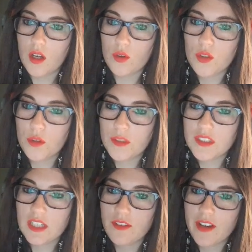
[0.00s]
Alors, on
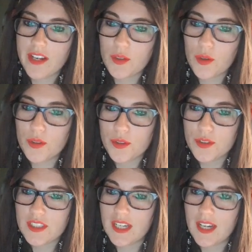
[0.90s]
commence à avoir les gros
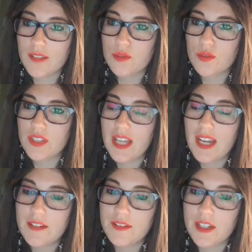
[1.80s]
gus qui arrivent. Donc, on est
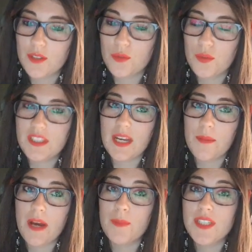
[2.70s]
à la vague 8.
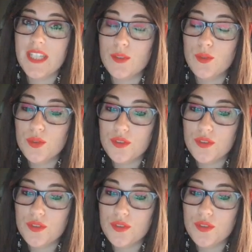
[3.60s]
apparemment, il y a